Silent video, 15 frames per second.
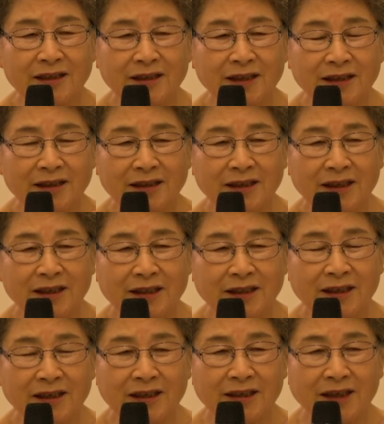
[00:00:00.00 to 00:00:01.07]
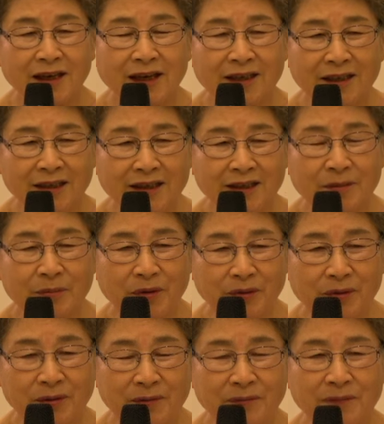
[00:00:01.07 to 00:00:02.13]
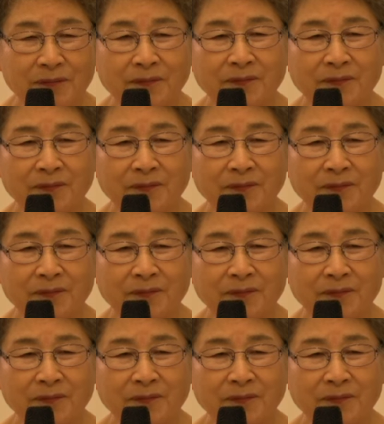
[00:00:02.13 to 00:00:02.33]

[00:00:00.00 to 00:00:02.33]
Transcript: 단 하나, 하나의 복음.